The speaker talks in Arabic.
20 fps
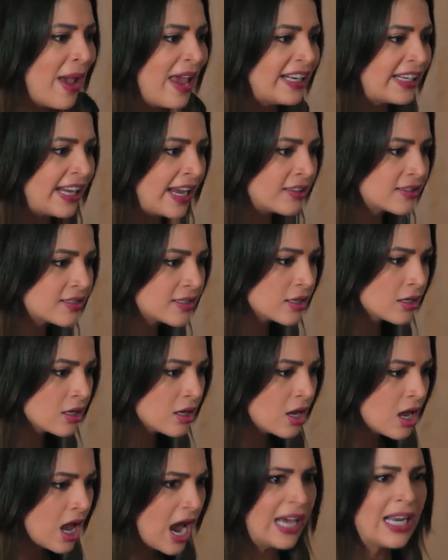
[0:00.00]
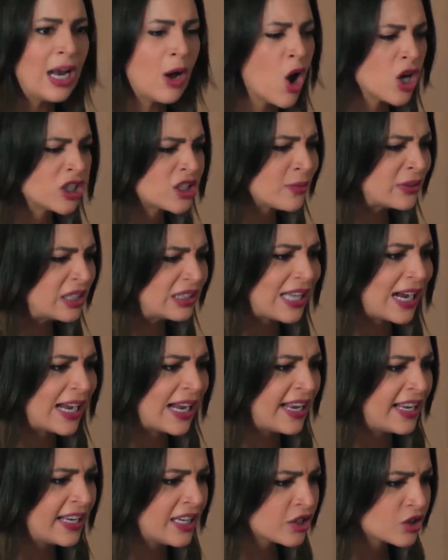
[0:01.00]
مالك انت انا واختي ما
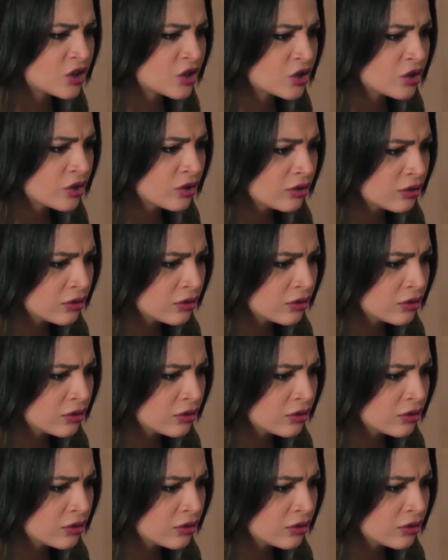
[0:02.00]
تتدخليش